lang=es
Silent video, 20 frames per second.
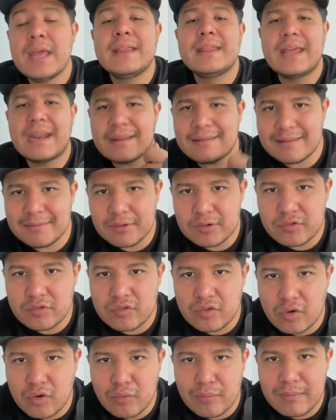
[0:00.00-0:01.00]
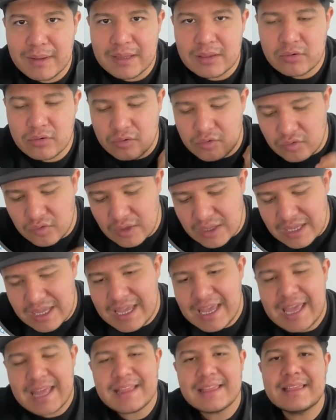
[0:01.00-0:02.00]
te reciba tus documentos
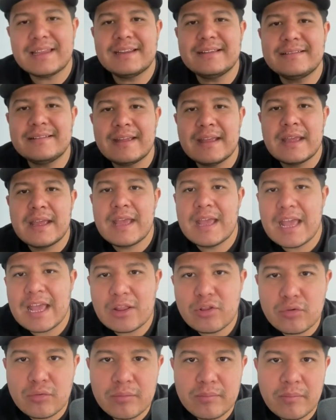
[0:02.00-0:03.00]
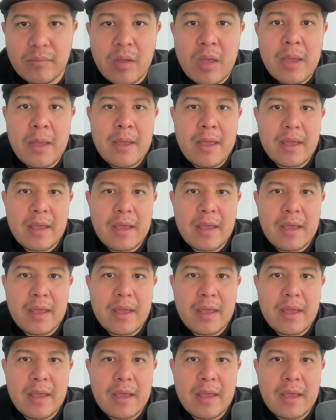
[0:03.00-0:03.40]
y entres en, un,